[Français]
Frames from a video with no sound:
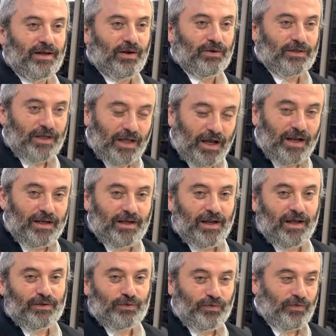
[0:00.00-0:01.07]
En général, il
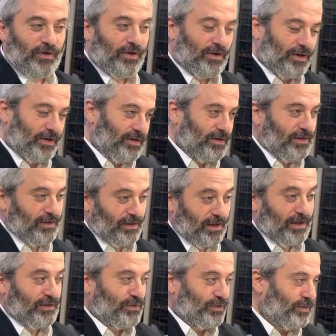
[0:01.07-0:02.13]
a souvent
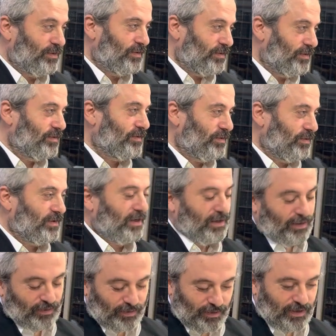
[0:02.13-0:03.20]
raison
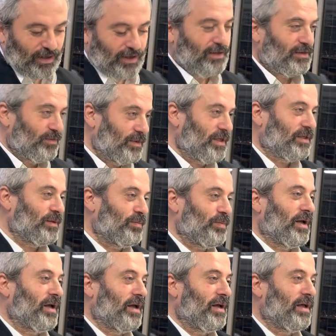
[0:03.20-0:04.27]
concernant. Ok, ça c'est
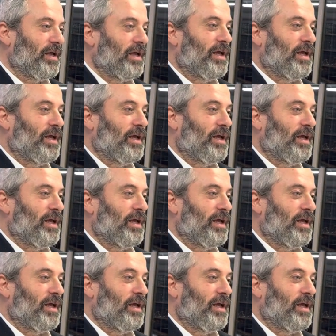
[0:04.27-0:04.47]
pas.